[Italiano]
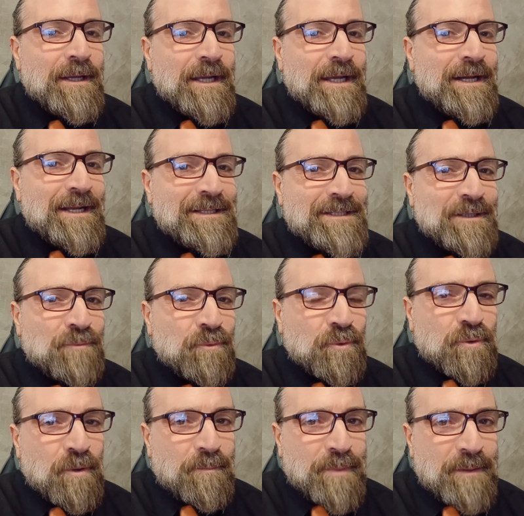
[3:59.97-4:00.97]

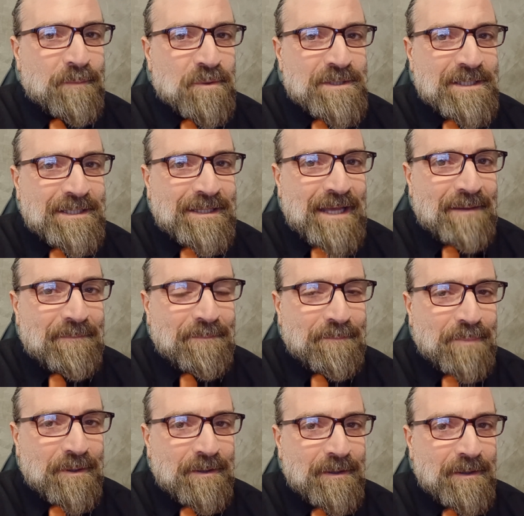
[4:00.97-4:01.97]
Innanzitutto il primo
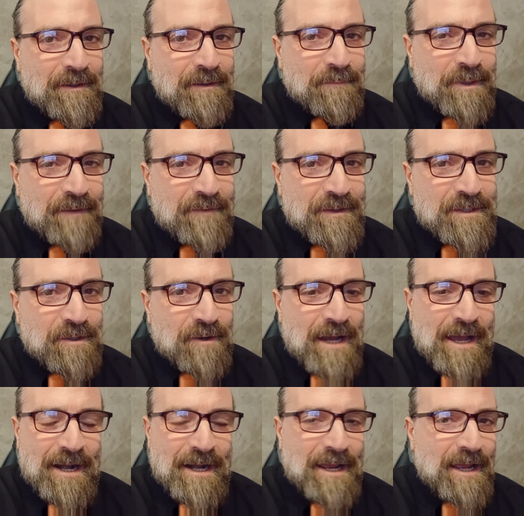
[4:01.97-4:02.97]
step
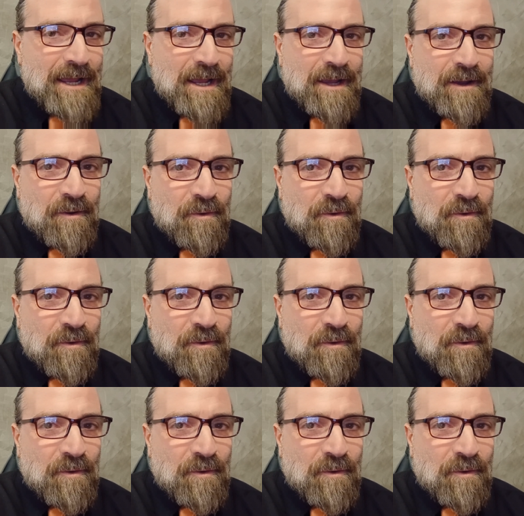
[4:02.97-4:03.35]
previsionale è